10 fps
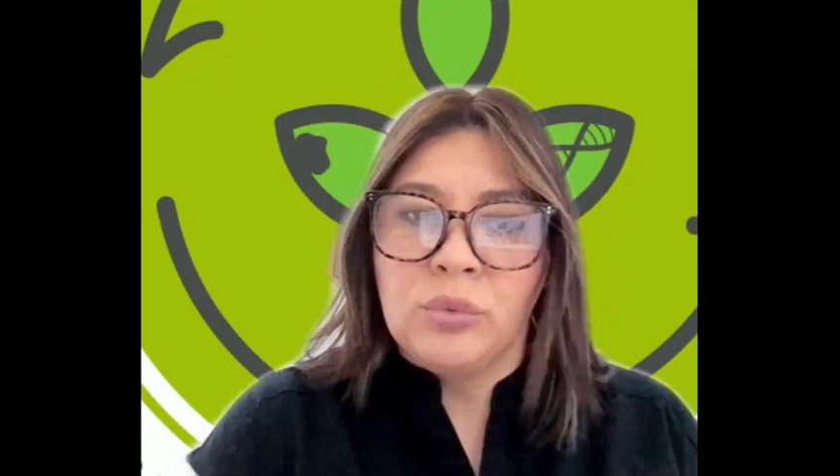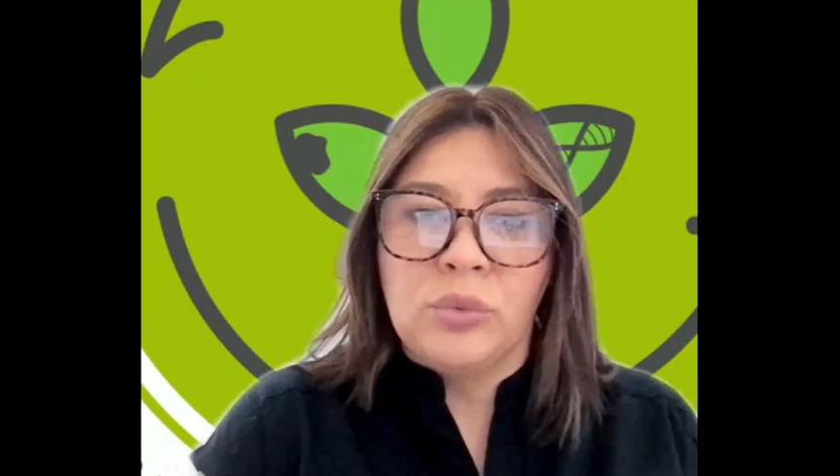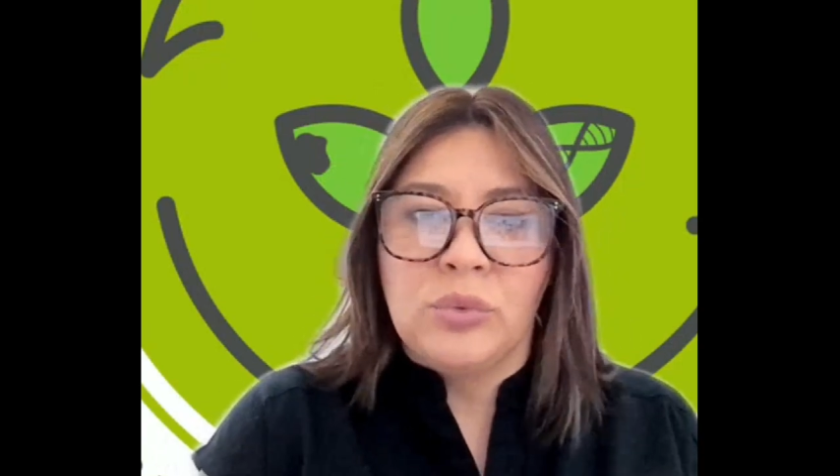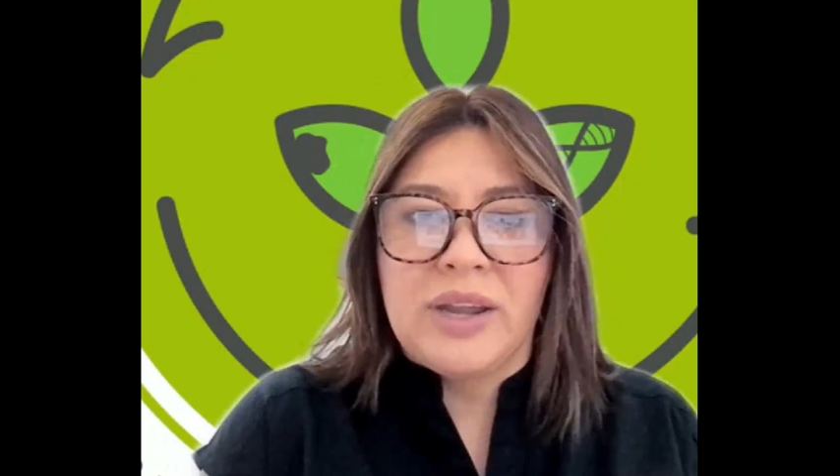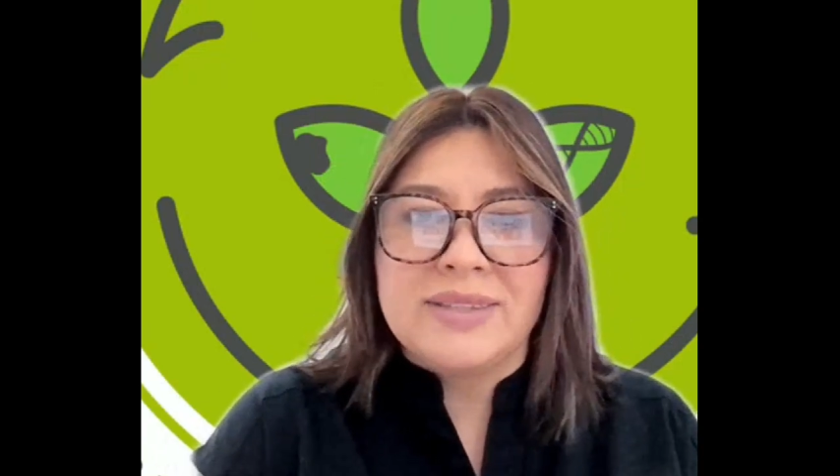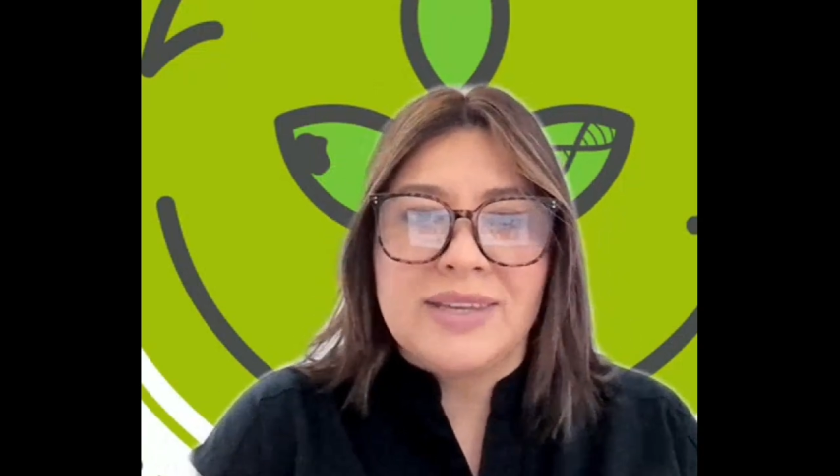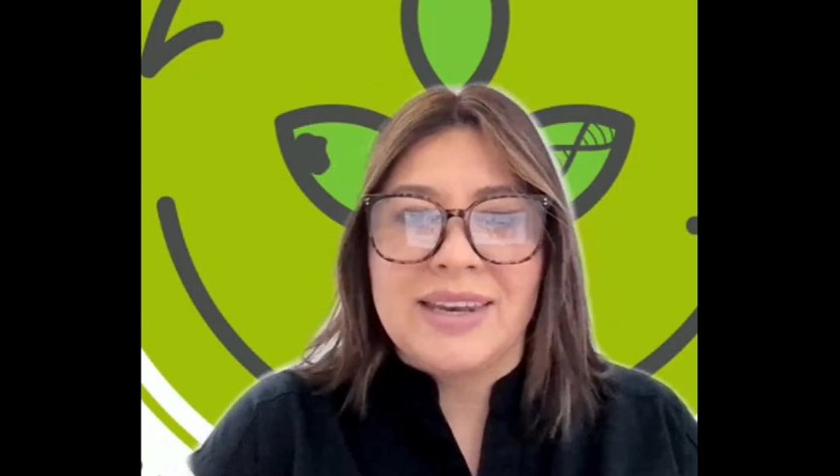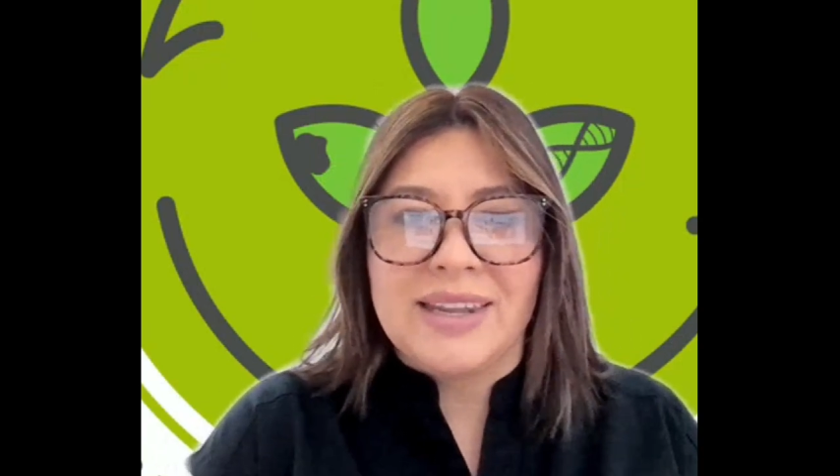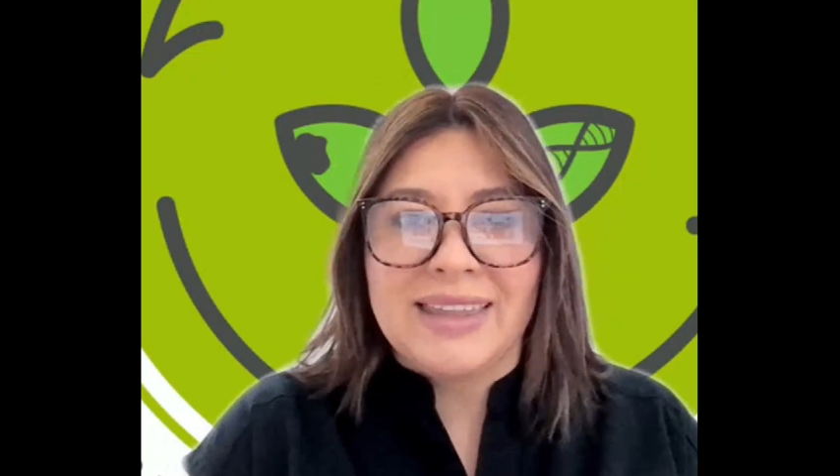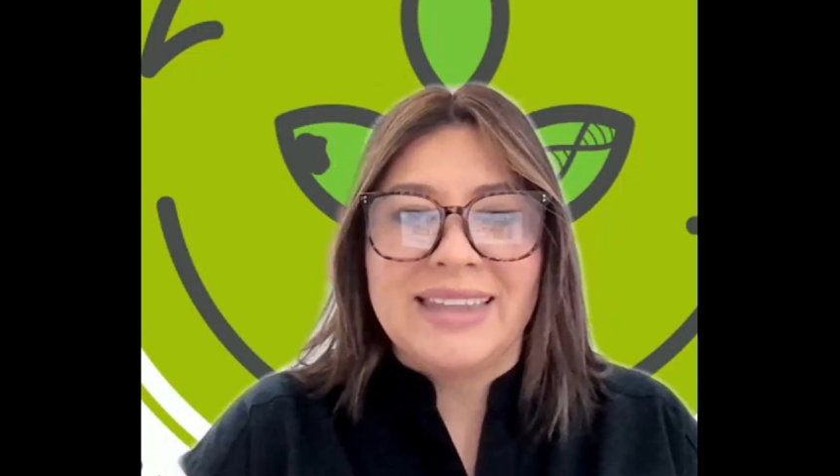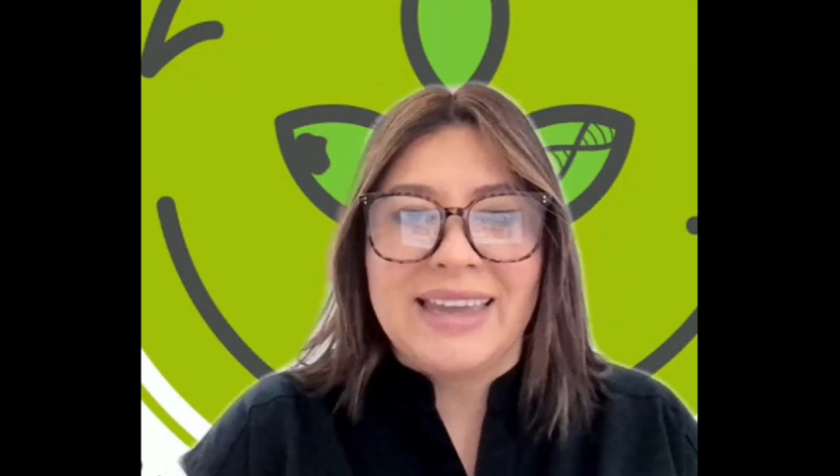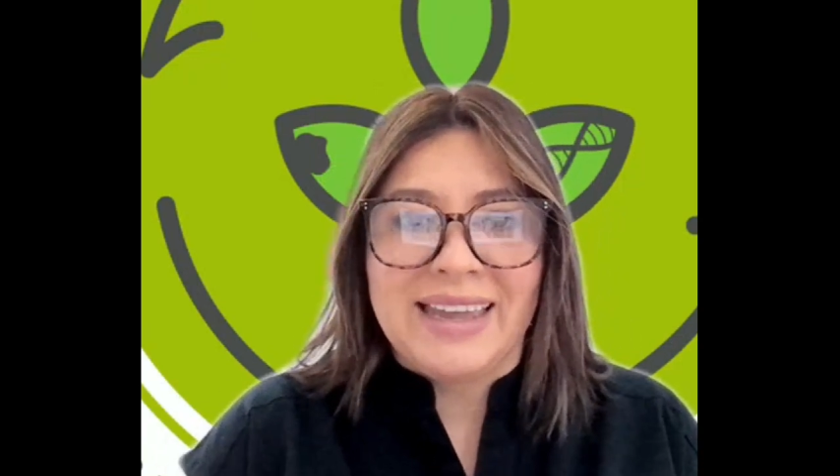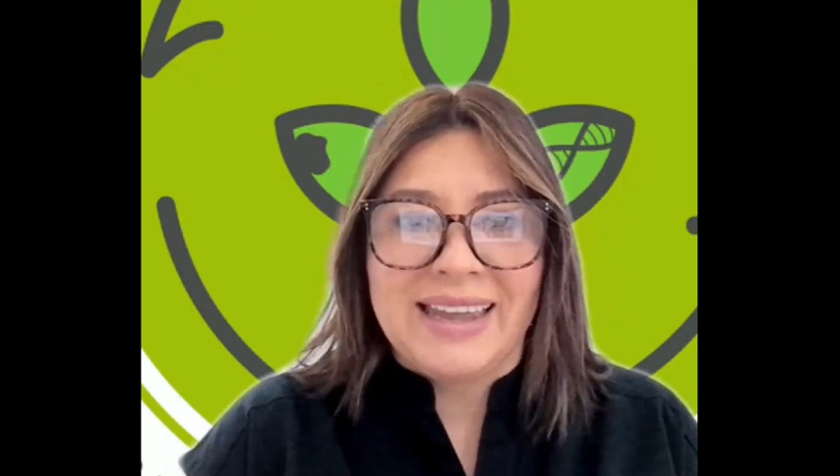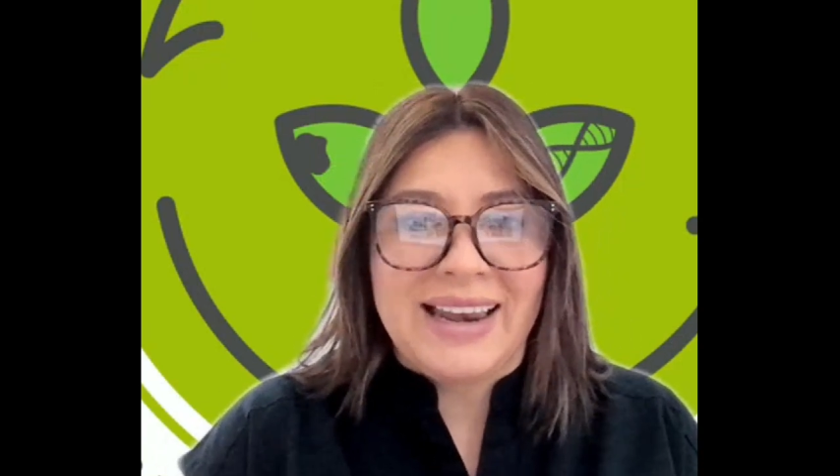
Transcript: una serie de